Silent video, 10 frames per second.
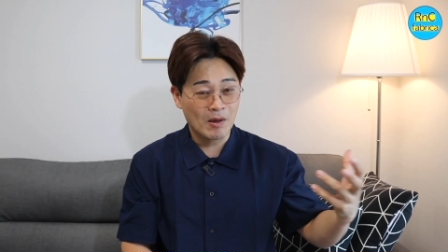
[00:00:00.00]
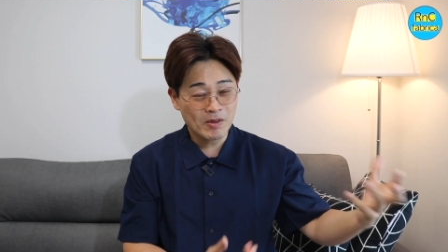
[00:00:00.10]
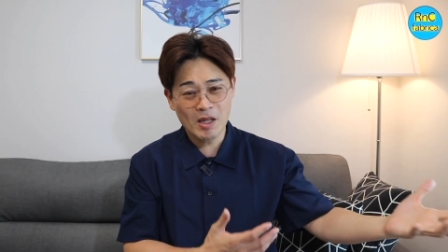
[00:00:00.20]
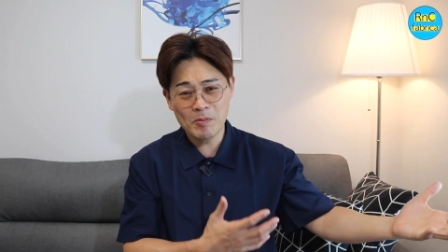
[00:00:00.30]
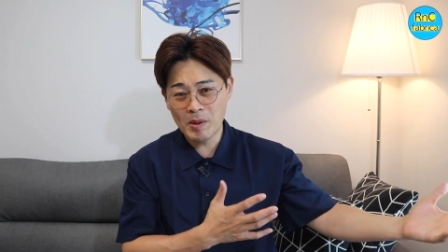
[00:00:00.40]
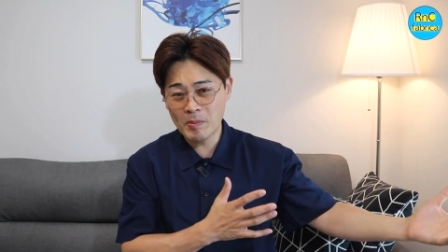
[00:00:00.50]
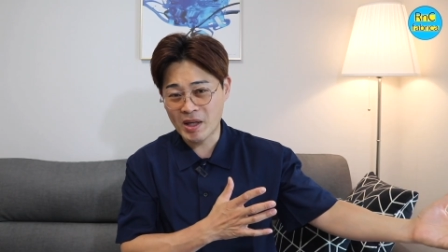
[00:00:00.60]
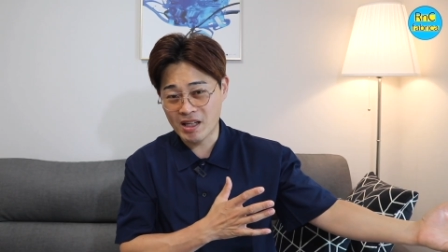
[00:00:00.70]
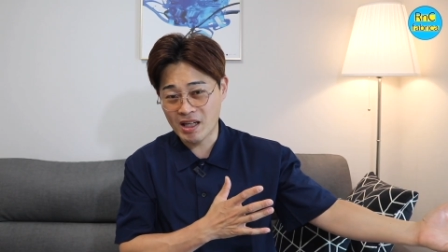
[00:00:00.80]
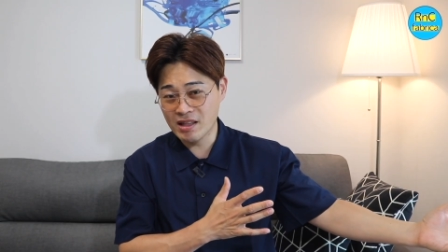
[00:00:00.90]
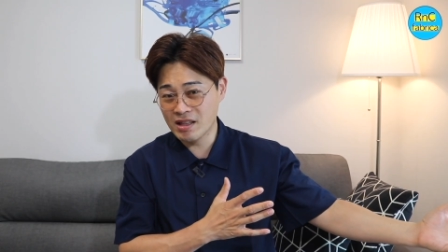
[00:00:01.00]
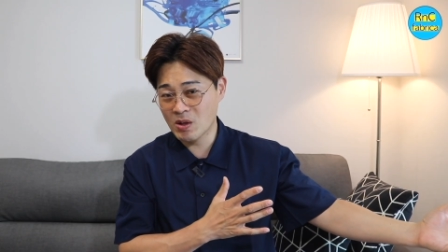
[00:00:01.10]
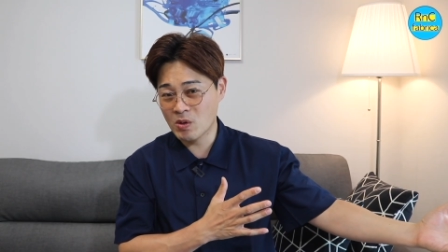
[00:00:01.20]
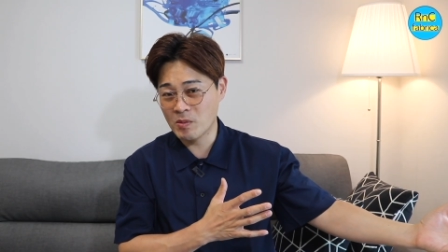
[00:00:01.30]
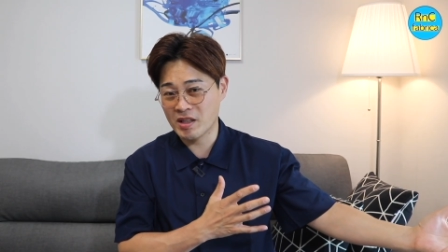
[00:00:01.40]
mí también me
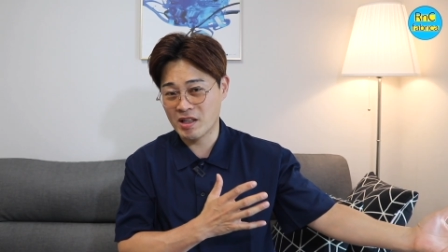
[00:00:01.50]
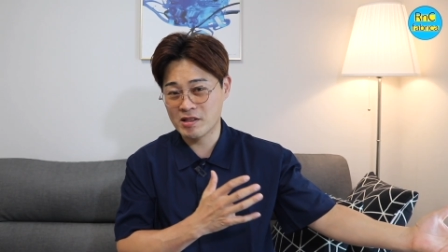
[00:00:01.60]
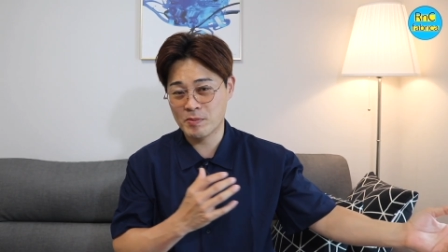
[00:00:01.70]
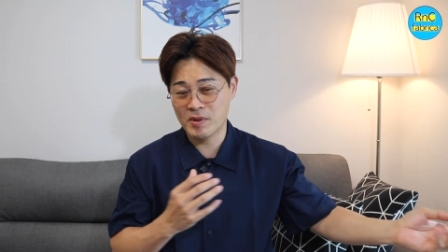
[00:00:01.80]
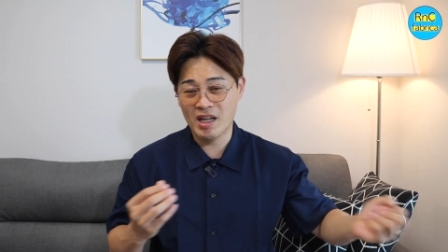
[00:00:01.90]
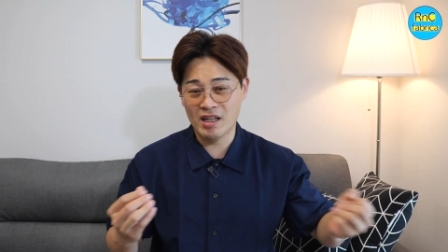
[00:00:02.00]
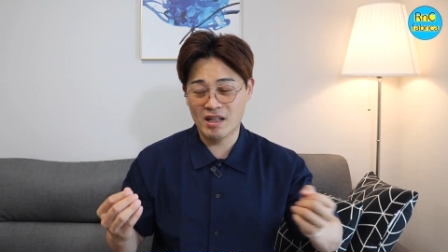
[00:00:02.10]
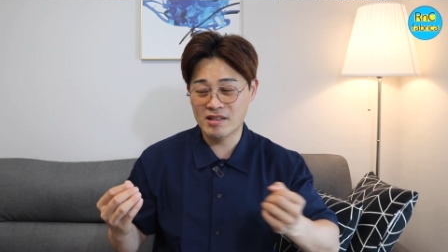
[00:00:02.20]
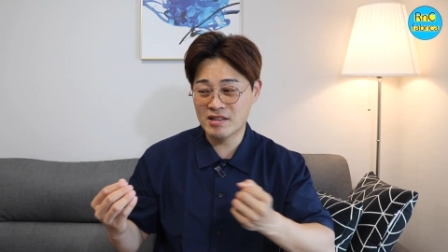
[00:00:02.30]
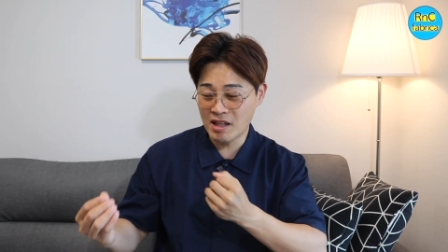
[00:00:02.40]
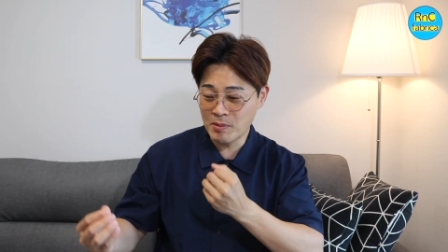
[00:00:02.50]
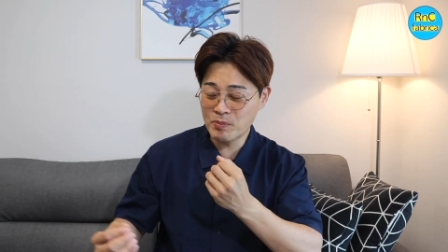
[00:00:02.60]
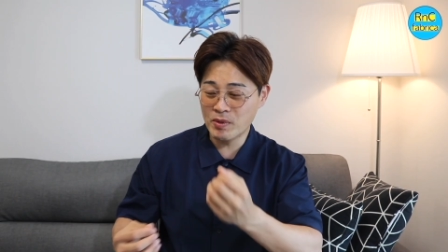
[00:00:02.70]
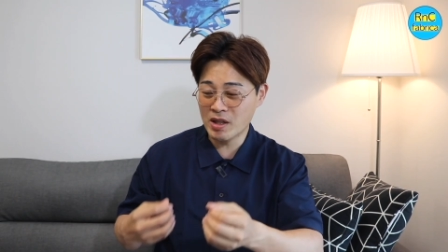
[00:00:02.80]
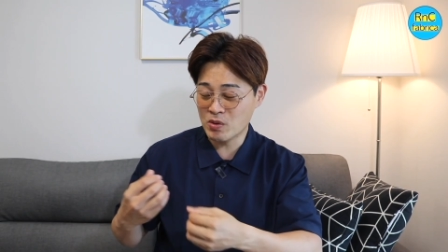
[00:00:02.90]
encanta comer espinaca,
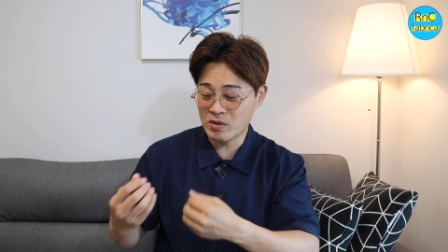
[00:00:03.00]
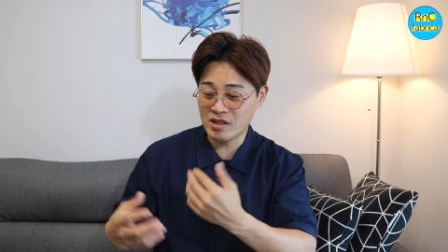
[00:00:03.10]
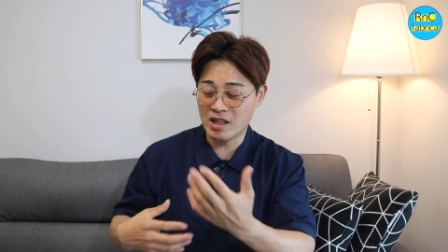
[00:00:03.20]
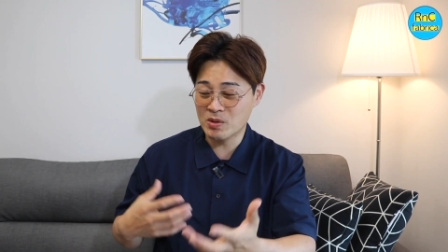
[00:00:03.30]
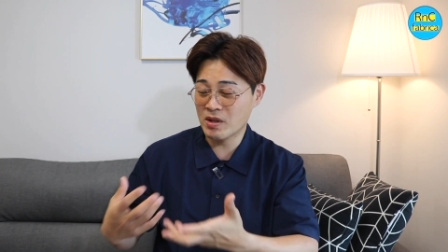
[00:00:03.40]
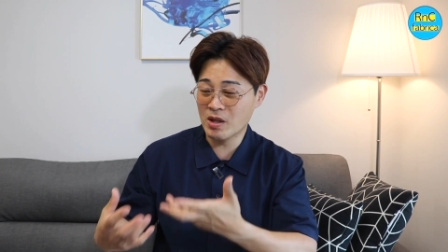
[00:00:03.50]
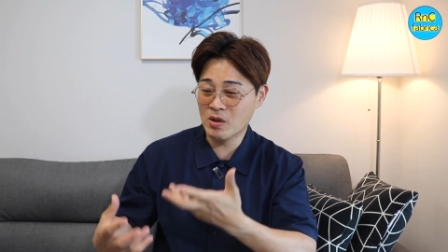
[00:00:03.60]
siempre yo trato de